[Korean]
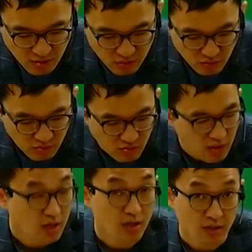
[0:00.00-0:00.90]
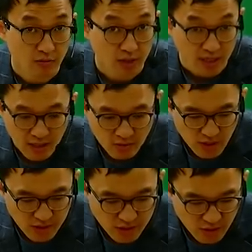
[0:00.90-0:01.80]
to 우리
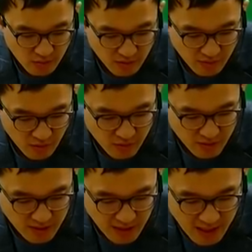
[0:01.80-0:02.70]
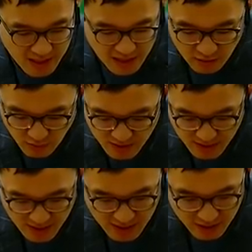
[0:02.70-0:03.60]
약속했죠? refer to는 하나라고
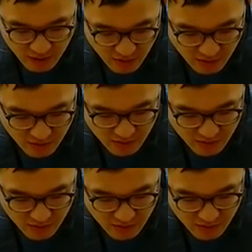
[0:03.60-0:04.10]
생각하기로